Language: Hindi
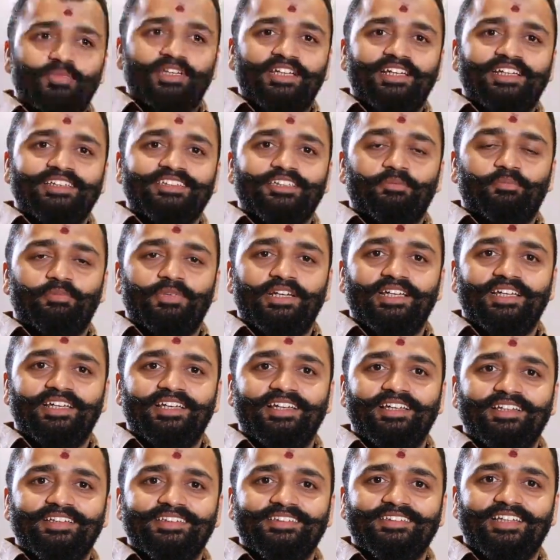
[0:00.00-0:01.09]
मेरे सपने
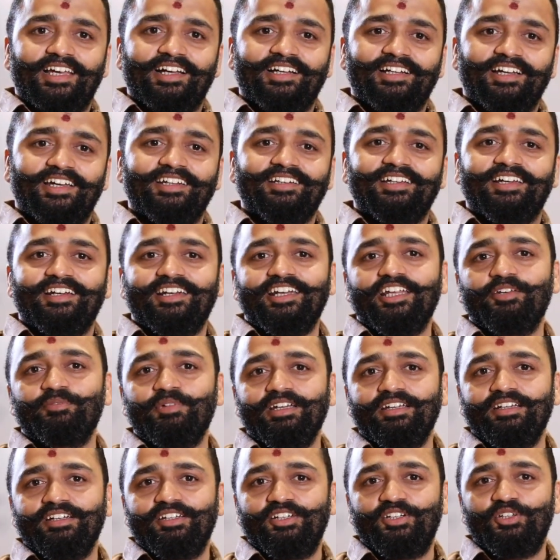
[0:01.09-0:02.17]
साकार करने
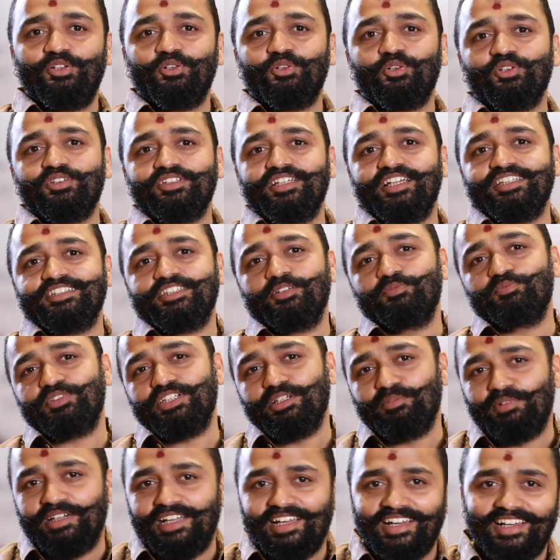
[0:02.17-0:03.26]
में न्यू ग्रोथ का
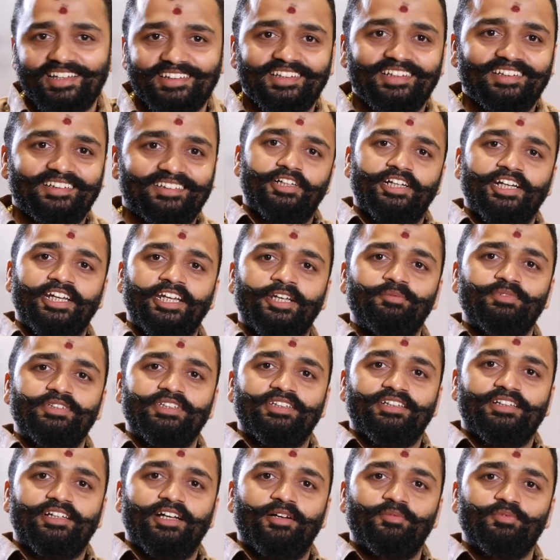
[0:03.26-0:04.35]
सबसे बड़ा हाथ है ड्रीम्स
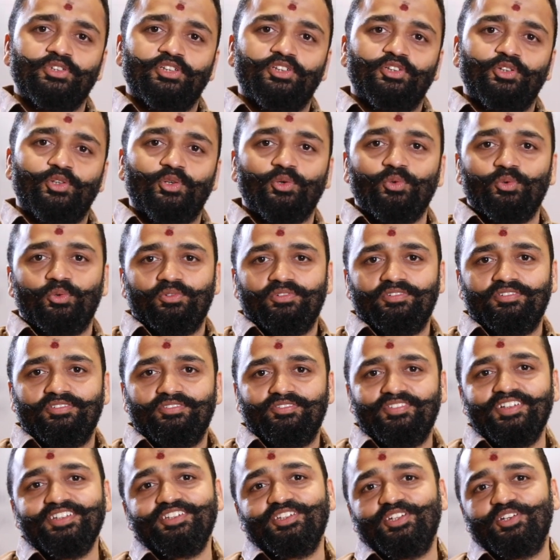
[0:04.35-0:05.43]
कम्स ट्रू
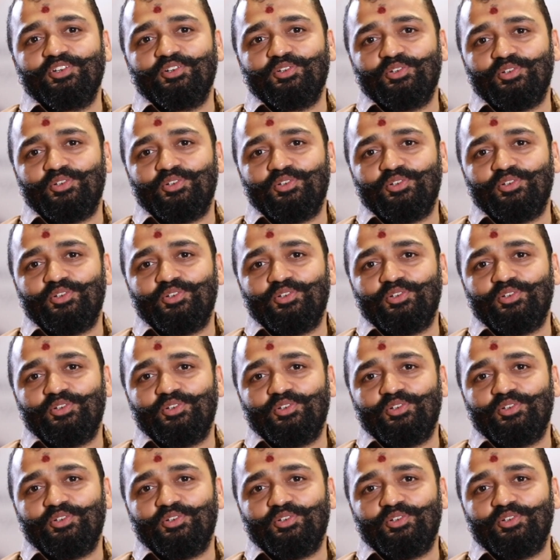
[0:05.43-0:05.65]
विथ न्यू